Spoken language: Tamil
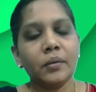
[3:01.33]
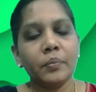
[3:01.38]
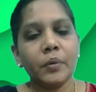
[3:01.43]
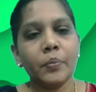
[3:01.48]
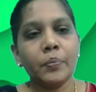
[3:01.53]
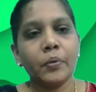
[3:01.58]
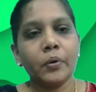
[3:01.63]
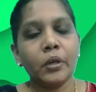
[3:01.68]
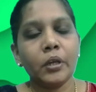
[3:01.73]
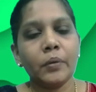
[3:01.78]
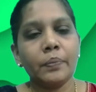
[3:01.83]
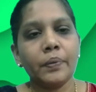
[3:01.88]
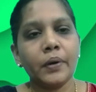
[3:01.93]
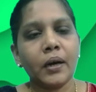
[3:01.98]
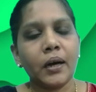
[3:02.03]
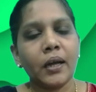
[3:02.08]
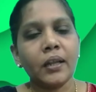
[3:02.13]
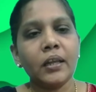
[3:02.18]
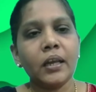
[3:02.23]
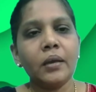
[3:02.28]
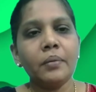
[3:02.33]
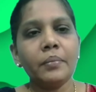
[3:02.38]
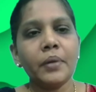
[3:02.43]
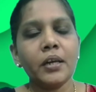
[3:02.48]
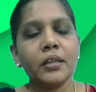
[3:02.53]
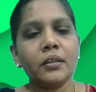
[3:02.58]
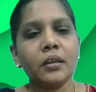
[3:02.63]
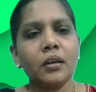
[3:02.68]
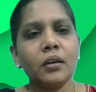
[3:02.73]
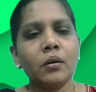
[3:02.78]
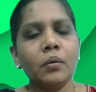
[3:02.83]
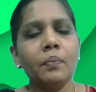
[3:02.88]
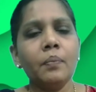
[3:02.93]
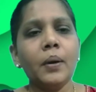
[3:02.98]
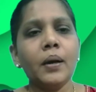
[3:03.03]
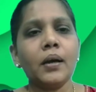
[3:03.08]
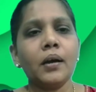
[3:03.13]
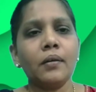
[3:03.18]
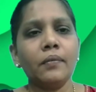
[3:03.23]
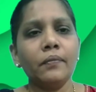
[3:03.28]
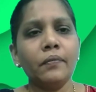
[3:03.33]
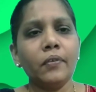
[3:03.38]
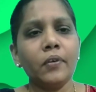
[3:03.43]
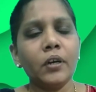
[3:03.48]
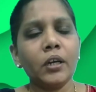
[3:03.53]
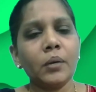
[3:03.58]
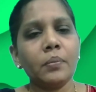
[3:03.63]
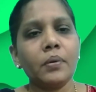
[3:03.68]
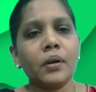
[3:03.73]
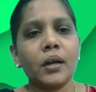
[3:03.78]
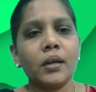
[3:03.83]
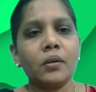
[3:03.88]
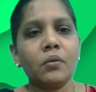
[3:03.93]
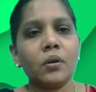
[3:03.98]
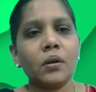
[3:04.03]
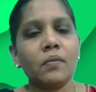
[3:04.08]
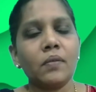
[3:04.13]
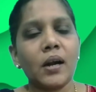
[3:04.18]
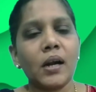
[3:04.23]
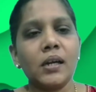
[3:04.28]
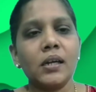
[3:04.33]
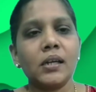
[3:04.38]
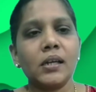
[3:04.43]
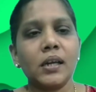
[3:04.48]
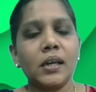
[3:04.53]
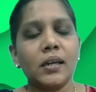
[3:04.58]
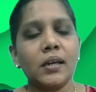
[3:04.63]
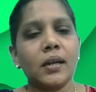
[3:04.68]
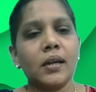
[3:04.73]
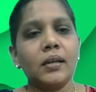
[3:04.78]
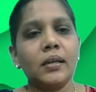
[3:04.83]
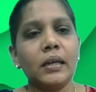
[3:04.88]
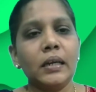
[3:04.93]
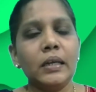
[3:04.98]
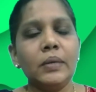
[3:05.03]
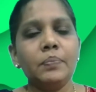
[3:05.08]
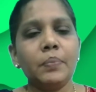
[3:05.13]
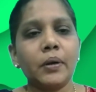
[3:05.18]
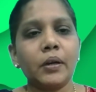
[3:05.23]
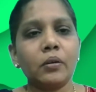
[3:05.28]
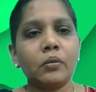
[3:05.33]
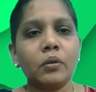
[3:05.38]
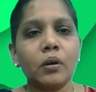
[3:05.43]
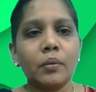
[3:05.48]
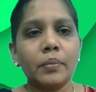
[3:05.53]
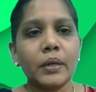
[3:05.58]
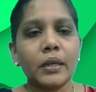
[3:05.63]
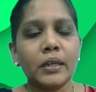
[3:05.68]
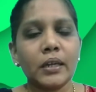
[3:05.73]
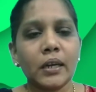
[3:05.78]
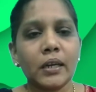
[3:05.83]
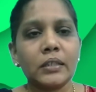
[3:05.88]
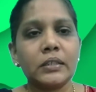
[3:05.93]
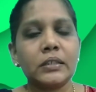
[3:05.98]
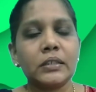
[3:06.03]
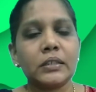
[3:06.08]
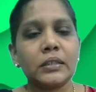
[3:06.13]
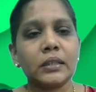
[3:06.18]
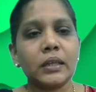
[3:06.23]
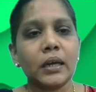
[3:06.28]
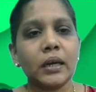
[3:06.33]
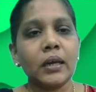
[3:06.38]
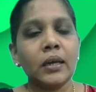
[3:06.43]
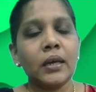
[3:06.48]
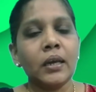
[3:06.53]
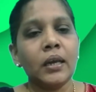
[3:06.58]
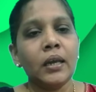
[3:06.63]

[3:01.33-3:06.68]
திரும்பி போயிருப்பா அதே மாதிரி ரொம்ப கம்ஃபர்டபுளான ஒரு வாழ்க்கையை நான் லீட் பண்ணணும் அப்படின்னு நினைச்சிருந்தா